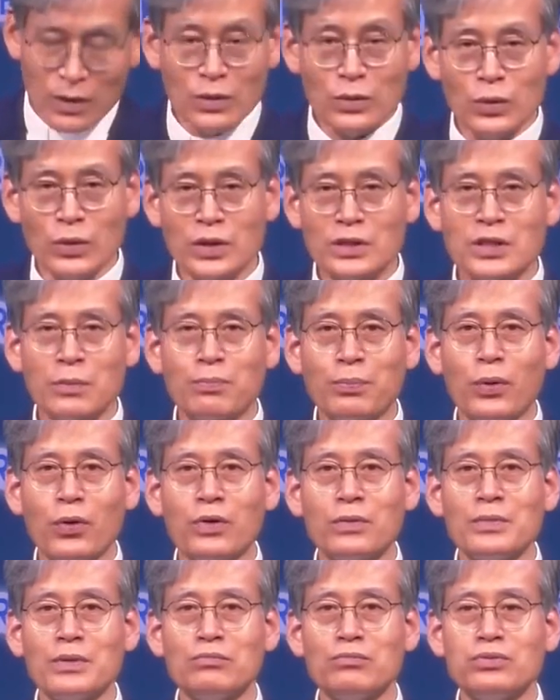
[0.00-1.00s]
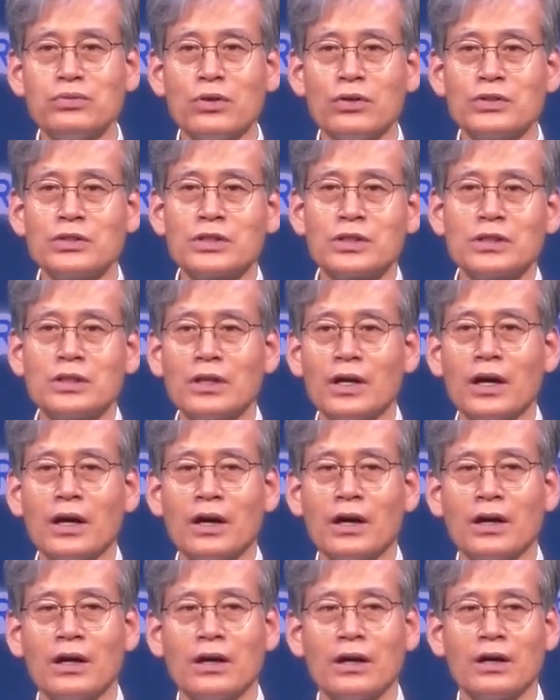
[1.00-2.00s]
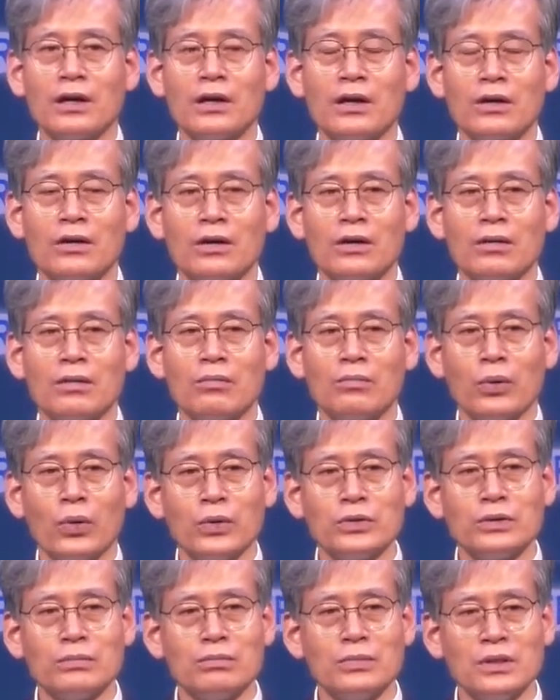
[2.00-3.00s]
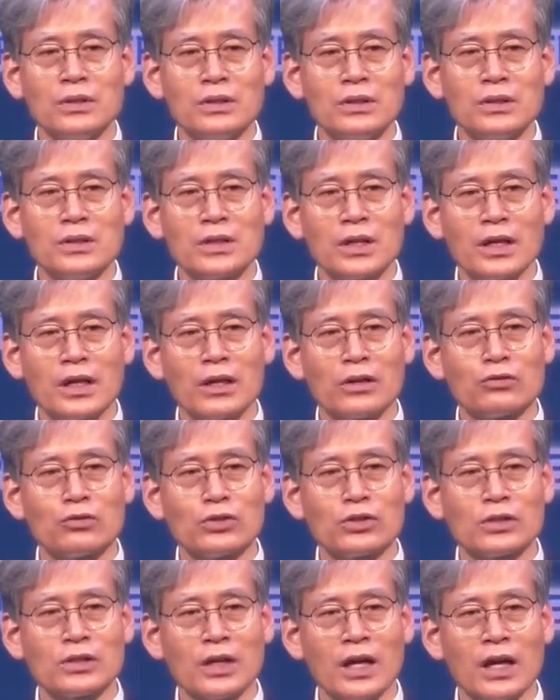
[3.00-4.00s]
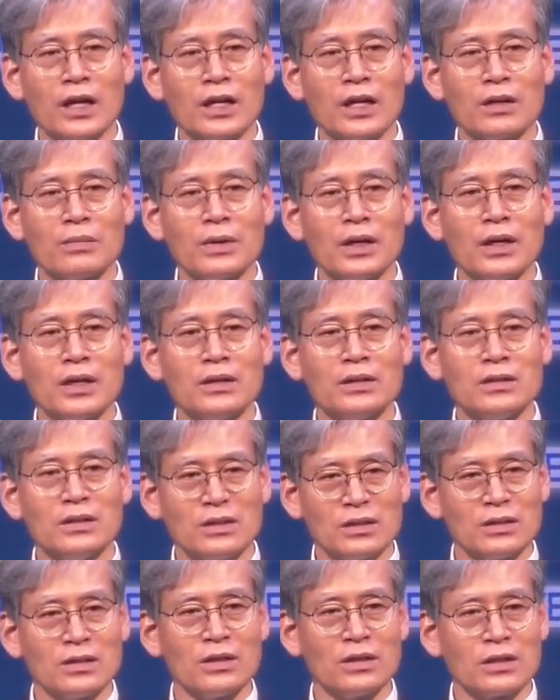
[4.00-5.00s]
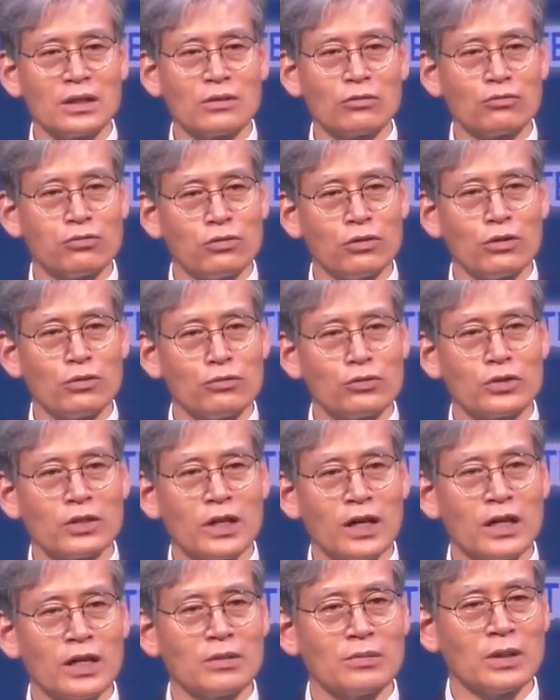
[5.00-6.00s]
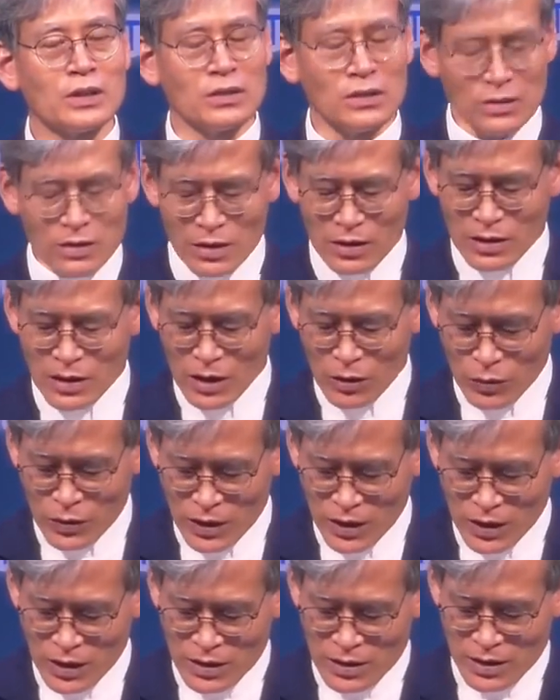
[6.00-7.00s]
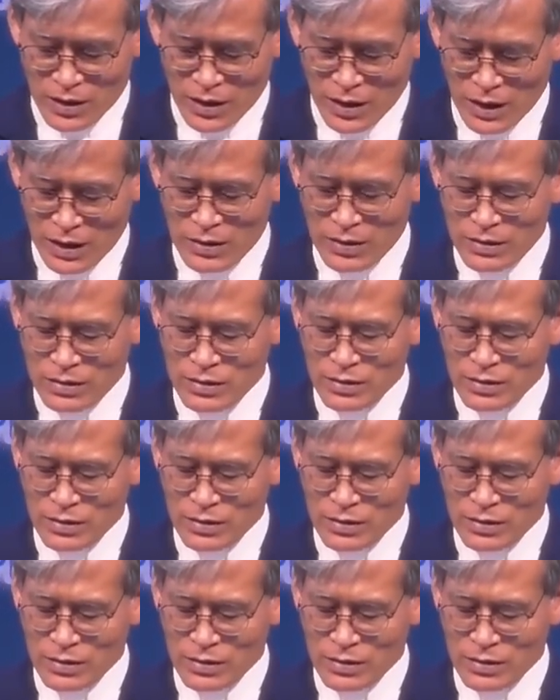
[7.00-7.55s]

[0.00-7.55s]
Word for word: 도대체 복음이 무엇이기에 모든 믿는 자에게 주시는 하나님의 능력, 구원을 주신 하나님의 능력이라고 얘기했을까요?